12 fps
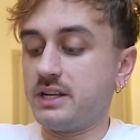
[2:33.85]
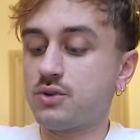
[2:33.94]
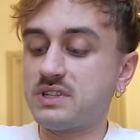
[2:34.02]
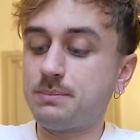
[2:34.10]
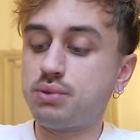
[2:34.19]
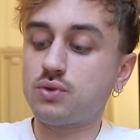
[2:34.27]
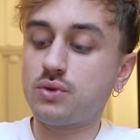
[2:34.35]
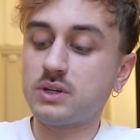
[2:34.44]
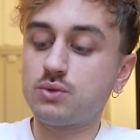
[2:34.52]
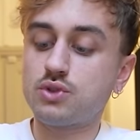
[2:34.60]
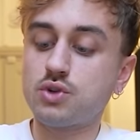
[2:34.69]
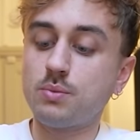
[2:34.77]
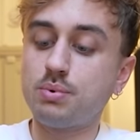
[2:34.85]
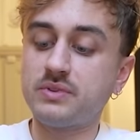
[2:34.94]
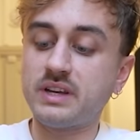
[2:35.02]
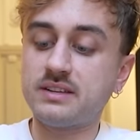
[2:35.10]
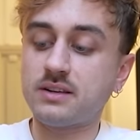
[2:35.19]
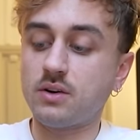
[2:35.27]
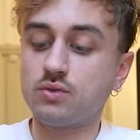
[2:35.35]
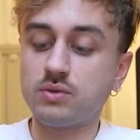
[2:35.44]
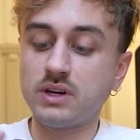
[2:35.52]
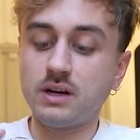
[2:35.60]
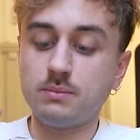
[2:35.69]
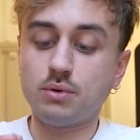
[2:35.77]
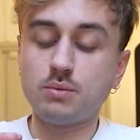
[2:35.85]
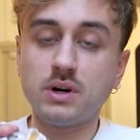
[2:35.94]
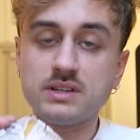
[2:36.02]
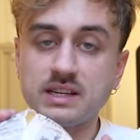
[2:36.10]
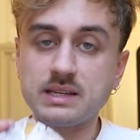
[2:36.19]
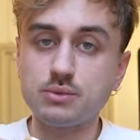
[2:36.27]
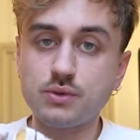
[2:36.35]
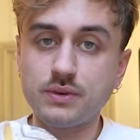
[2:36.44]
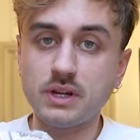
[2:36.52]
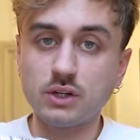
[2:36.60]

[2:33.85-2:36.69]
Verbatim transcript: Est-ce que c'est pour tenir du chaud Peut-être. En tout cas, pour moi, ça, ça me suffit